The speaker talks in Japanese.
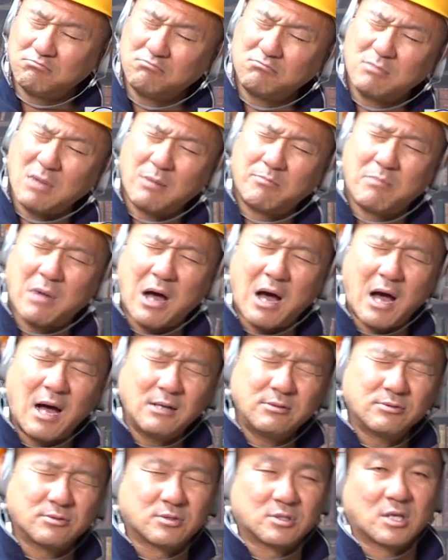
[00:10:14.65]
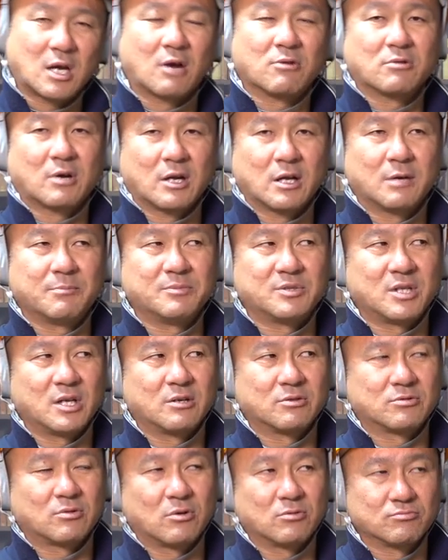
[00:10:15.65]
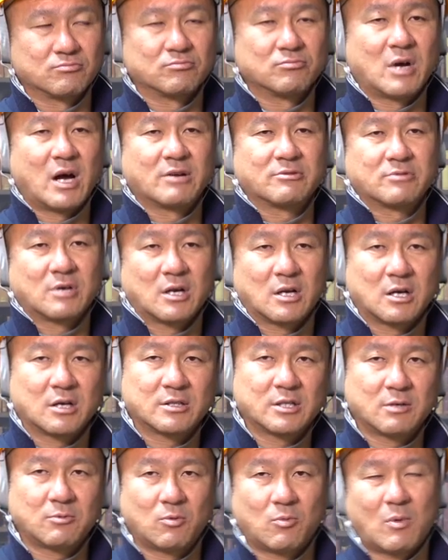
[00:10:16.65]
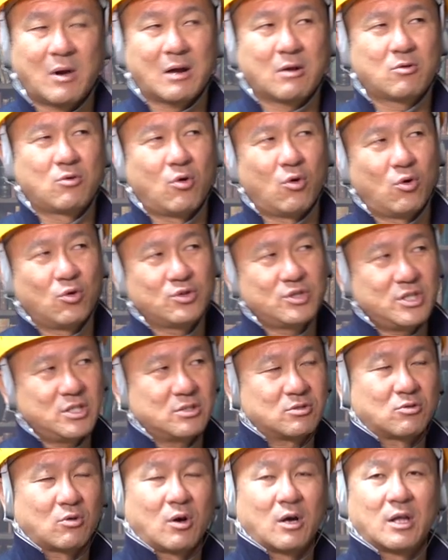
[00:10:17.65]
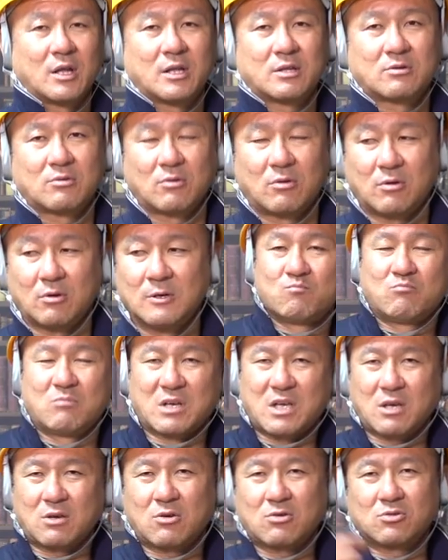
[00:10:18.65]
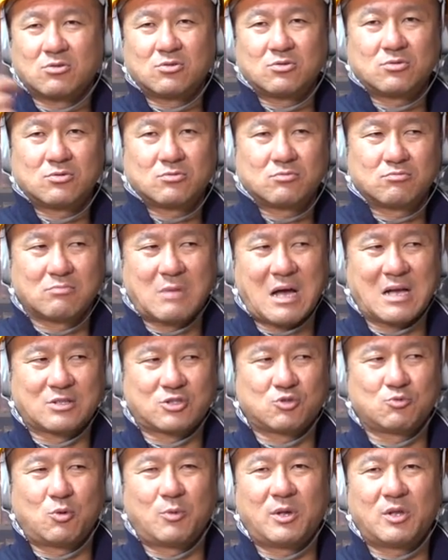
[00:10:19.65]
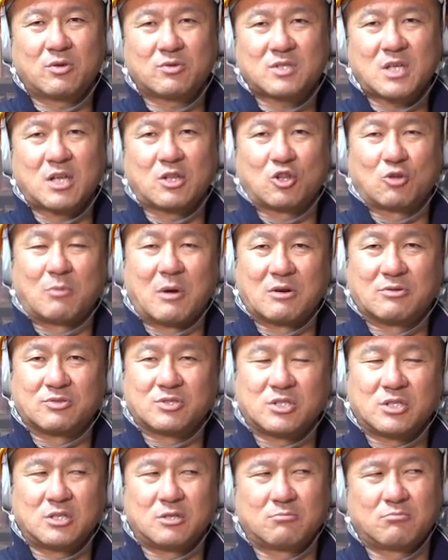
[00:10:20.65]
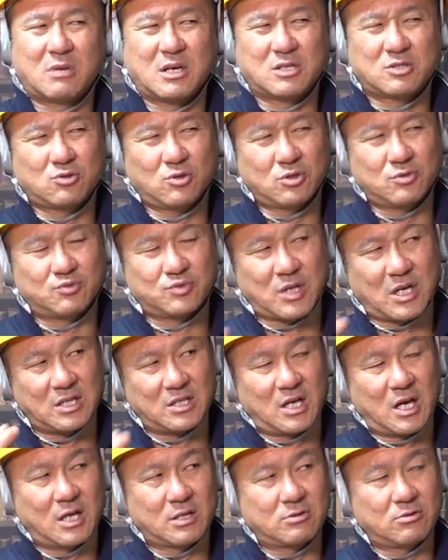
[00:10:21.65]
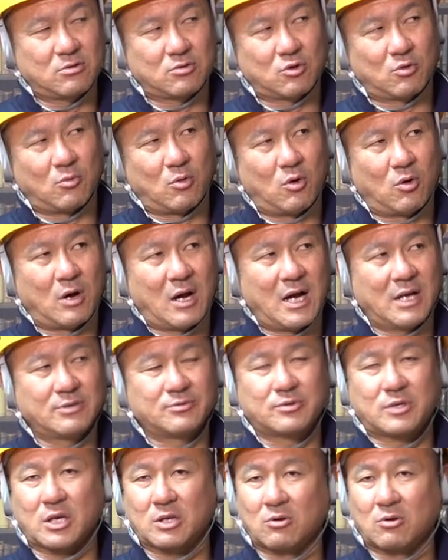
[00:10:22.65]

まあまあ、あるっちゃあるかな、見てると。うん、あるかな。でもまあ、5人とかだと、まあ結局、まあ発注もめんどくさいっていうのもあるし、まあ1人2人で入ってるとこもあるけ